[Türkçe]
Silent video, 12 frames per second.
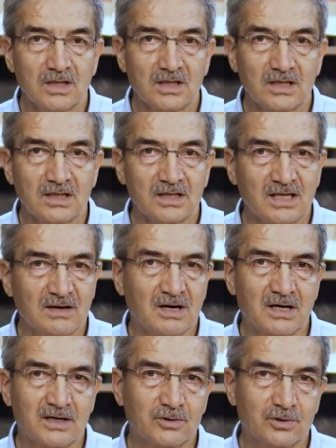e,
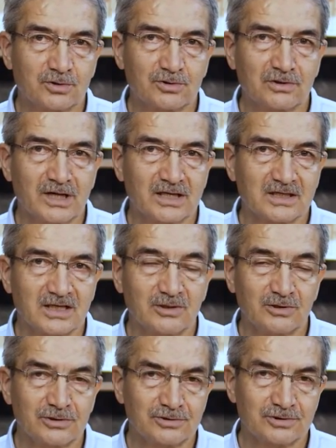zebaha kökünden
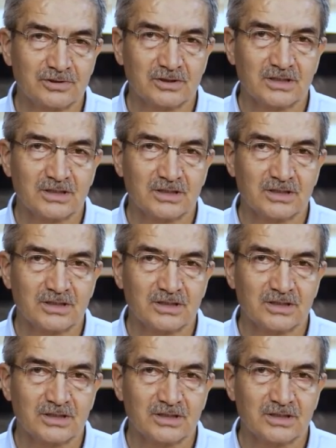geliyor.